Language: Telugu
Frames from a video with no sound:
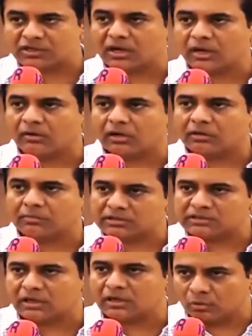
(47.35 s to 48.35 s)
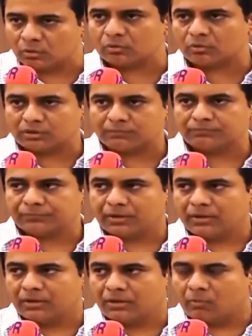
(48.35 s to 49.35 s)
రాష్ట్రం కావాలని మనసారా కోరుకున్నది
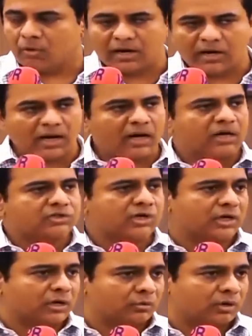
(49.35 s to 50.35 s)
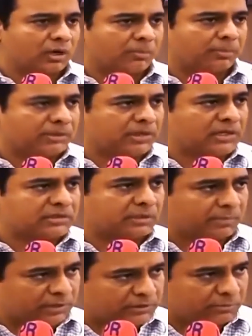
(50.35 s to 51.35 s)
వారి ఆకాంక్షలకు అనుగుణంగా
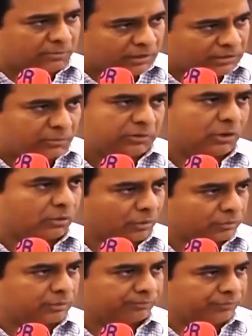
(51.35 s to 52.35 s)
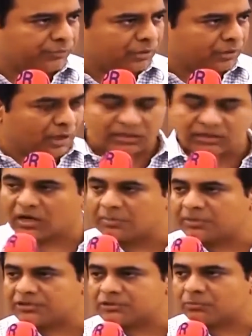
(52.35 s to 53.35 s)
పనిచేయాల్సిన బాధ్యత మనందరి మీద కూడా ఉంది
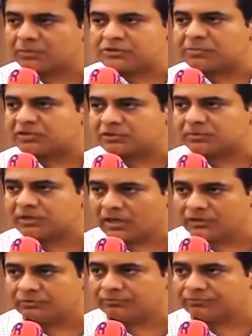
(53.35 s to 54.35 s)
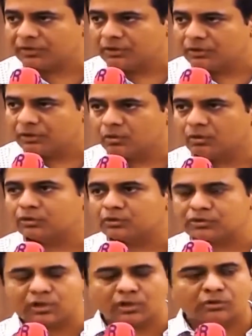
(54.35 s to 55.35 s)
అధికార పక్షం ప్రతిపక్షం అని కాదు
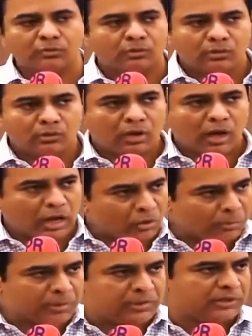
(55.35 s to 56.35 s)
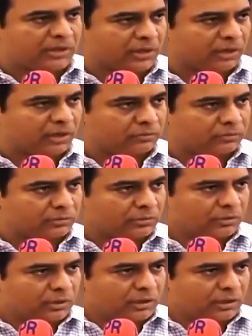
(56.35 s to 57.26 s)
నోటికొచ్చినట్టు ఆరోపణలు చేయడం కాదు